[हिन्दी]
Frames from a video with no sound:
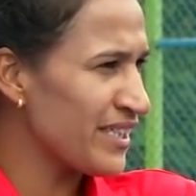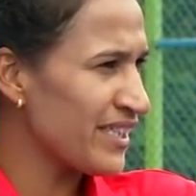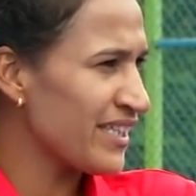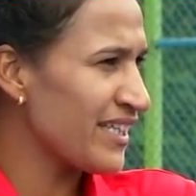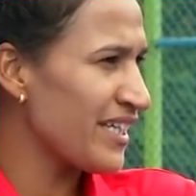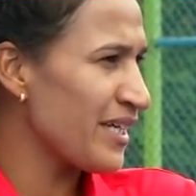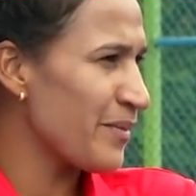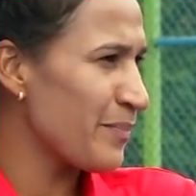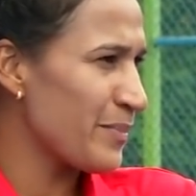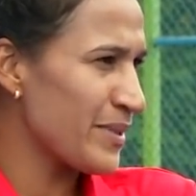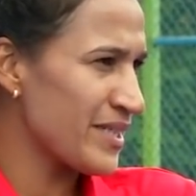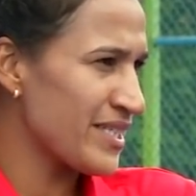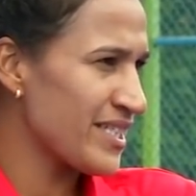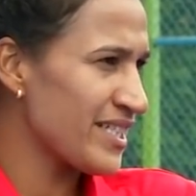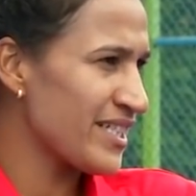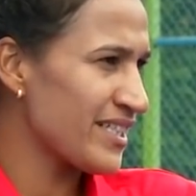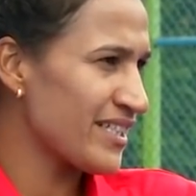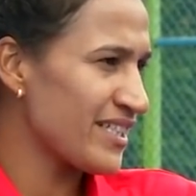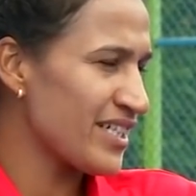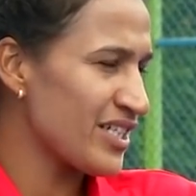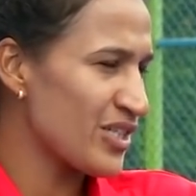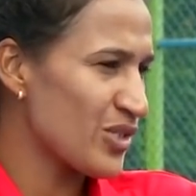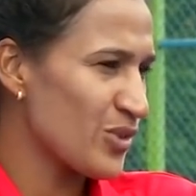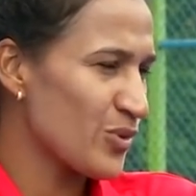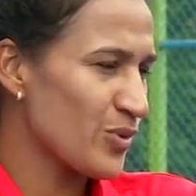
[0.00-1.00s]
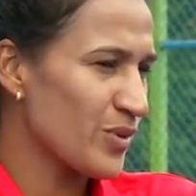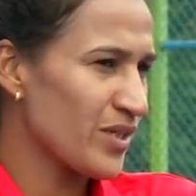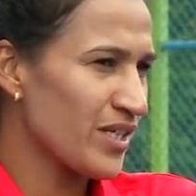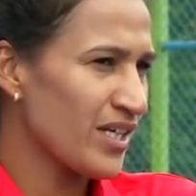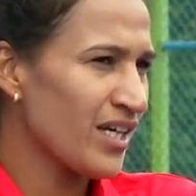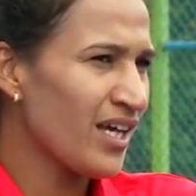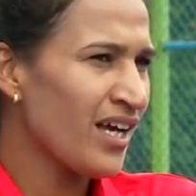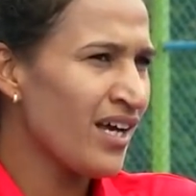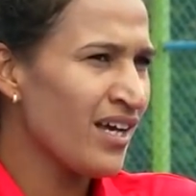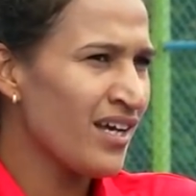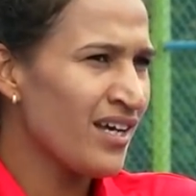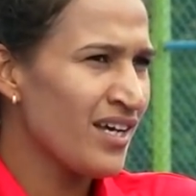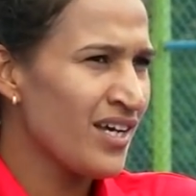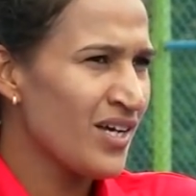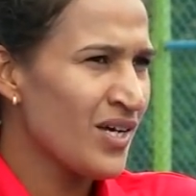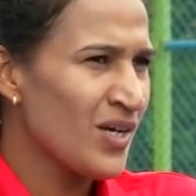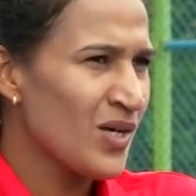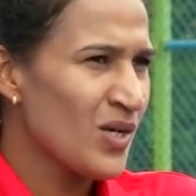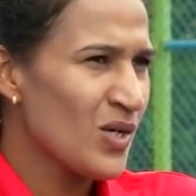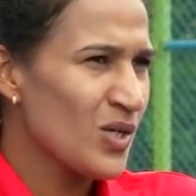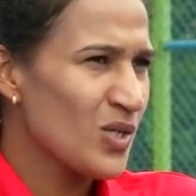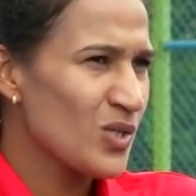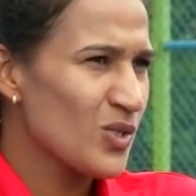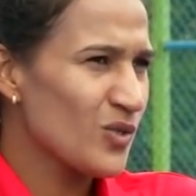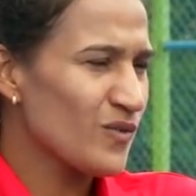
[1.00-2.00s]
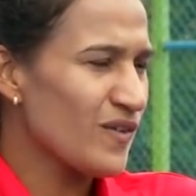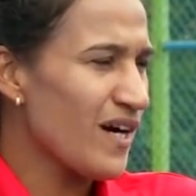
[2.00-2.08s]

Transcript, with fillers: तक रिप्रेजेंट कर चुके हैं सो